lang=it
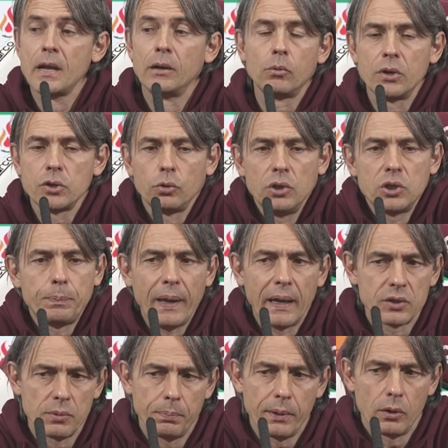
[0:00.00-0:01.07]
questo
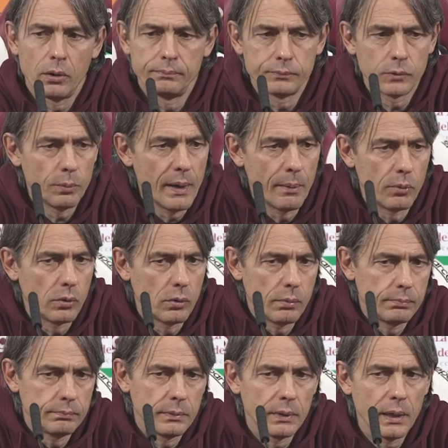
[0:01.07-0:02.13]
dispiace, però
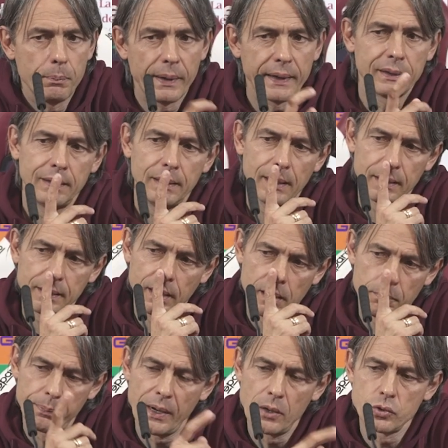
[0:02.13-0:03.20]
dobbiamo ripartire
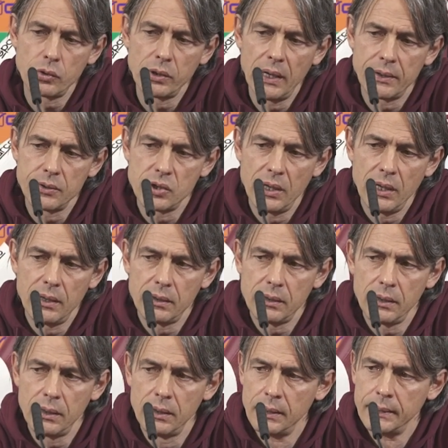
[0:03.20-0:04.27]
dall'applauso della
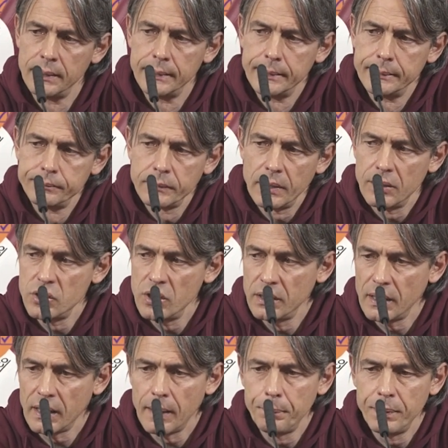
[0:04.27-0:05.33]
gente, la
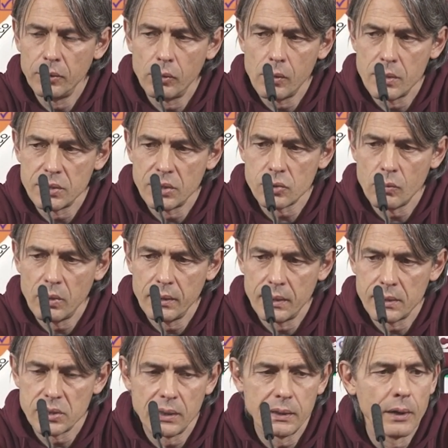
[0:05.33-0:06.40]
gente ha capito che questa
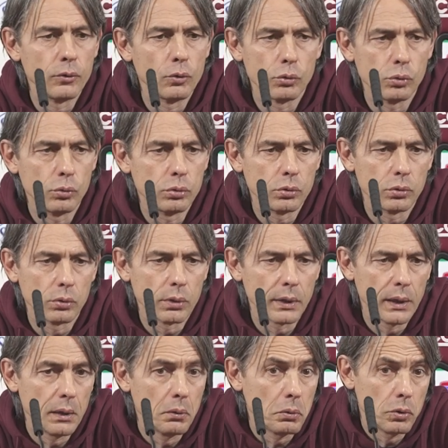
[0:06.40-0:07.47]
squadra sta dando tutto
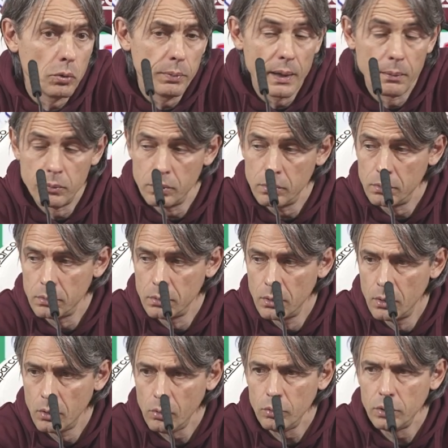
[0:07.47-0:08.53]
e noi dobbiamo
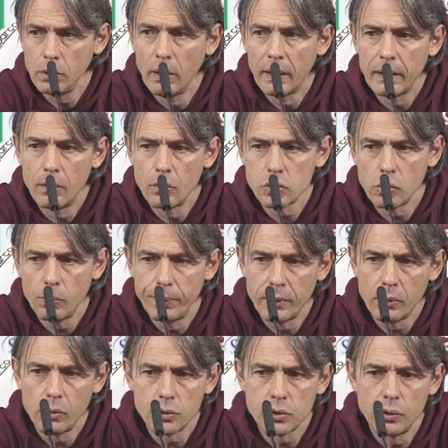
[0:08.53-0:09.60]
continuare il nostro
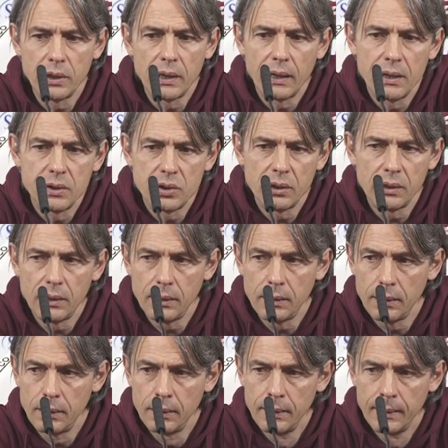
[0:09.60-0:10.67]
percorso di
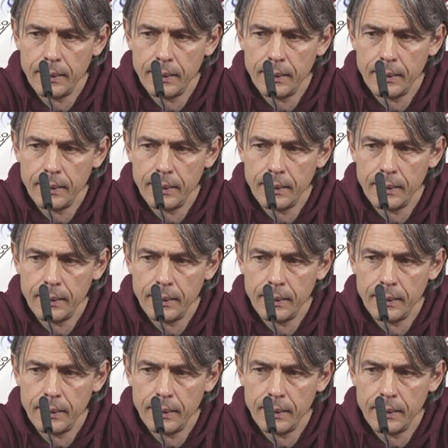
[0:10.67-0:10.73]
crescita